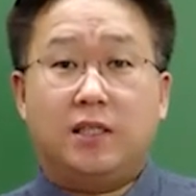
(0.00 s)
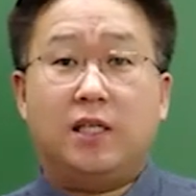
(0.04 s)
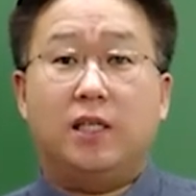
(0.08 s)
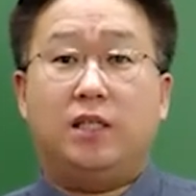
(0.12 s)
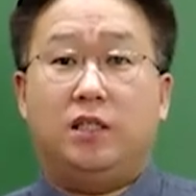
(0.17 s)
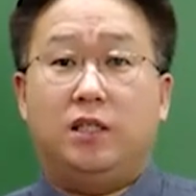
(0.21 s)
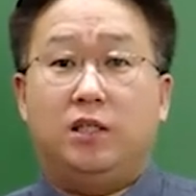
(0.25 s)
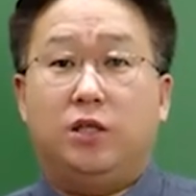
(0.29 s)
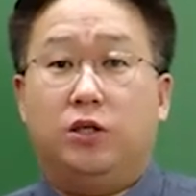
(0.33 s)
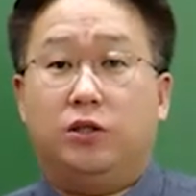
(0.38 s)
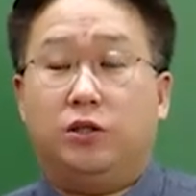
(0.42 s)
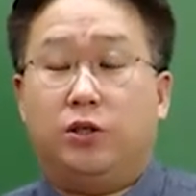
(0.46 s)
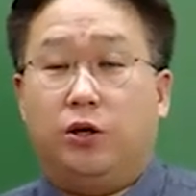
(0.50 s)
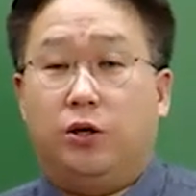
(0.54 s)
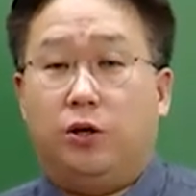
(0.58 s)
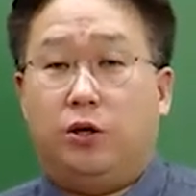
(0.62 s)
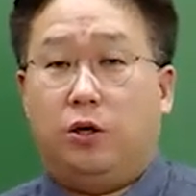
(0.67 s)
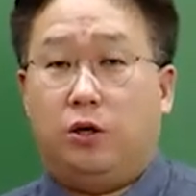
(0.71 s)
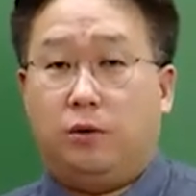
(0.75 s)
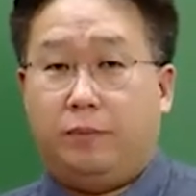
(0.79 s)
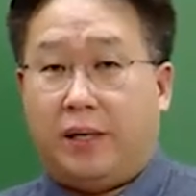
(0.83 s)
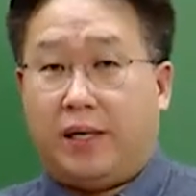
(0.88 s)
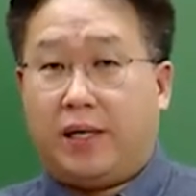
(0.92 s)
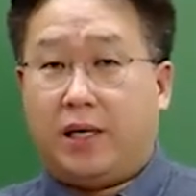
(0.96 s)
시간
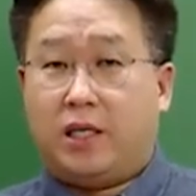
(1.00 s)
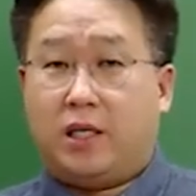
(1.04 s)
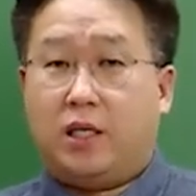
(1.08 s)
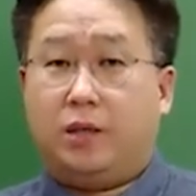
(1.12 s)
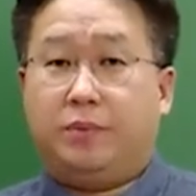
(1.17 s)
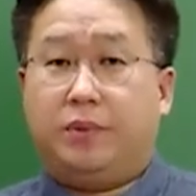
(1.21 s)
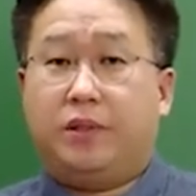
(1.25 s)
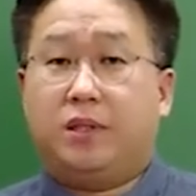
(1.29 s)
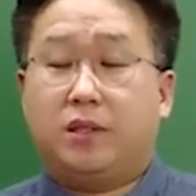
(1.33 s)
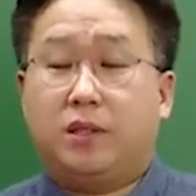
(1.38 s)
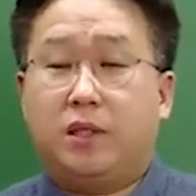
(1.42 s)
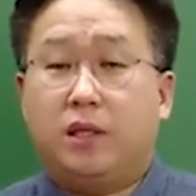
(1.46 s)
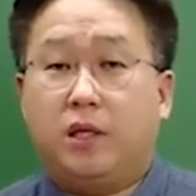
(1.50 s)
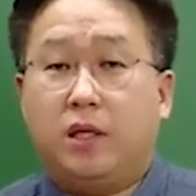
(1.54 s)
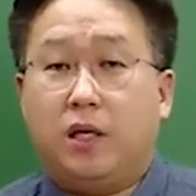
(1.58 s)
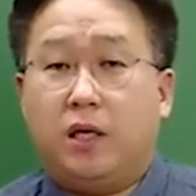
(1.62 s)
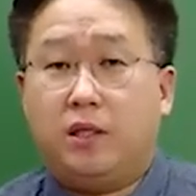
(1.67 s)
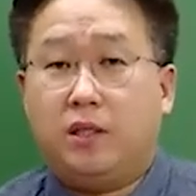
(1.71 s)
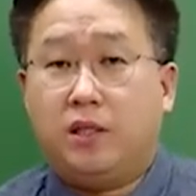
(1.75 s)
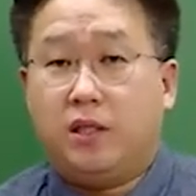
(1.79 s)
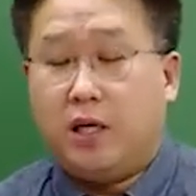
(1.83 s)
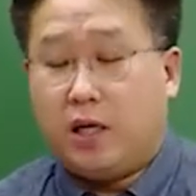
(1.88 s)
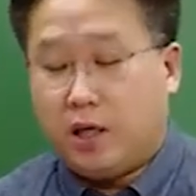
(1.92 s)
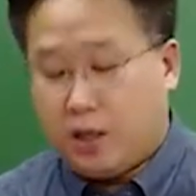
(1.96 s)
이어서요. 마케팅 믹스에
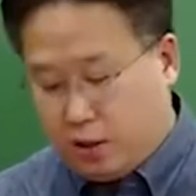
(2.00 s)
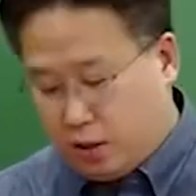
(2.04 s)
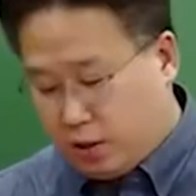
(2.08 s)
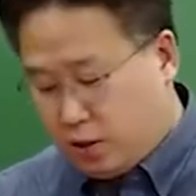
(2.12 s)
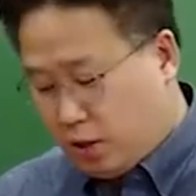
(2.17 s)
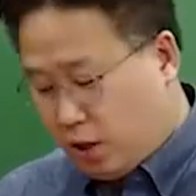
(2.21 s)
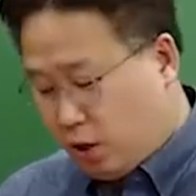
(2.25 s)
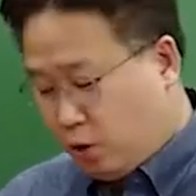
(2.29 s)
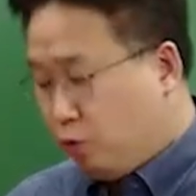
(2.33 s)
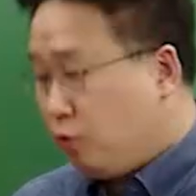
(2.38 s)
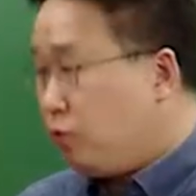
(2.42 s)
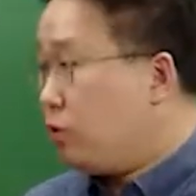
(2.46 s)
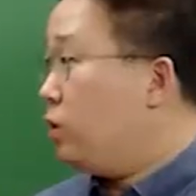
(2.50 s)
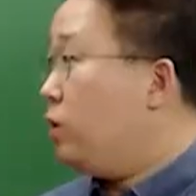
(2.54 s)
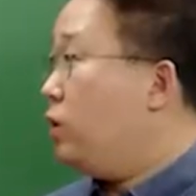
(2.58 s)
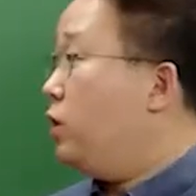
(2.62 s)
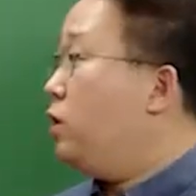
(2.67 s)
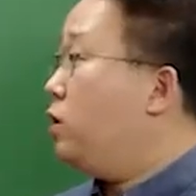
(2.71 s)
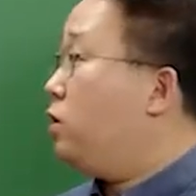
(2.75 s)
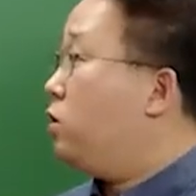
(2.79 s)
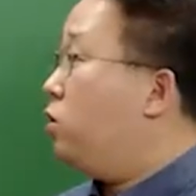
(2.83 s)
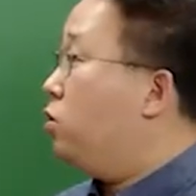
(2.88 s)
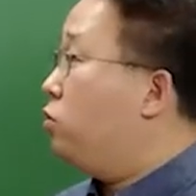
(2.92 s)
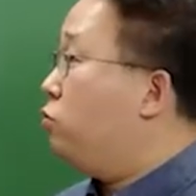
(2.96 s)
대한 이야기들을 계속
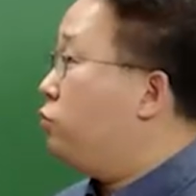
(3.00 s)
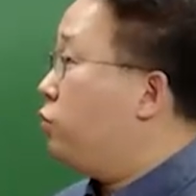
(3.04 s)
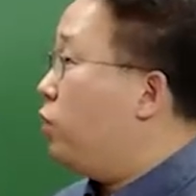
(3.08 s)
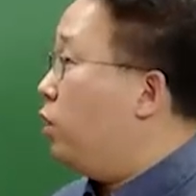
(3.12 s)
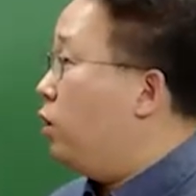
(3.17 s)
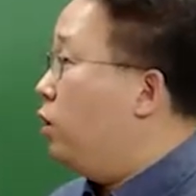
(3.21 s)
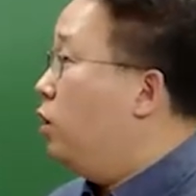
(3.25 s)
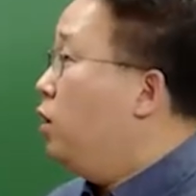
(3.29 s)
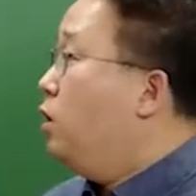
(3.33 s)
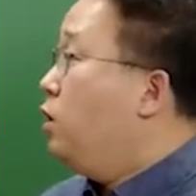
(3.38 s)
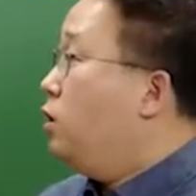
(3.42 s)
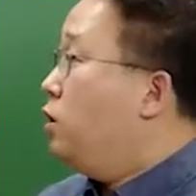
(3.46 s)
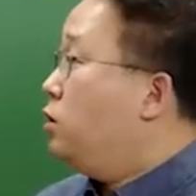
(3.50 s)
드릴 거고요.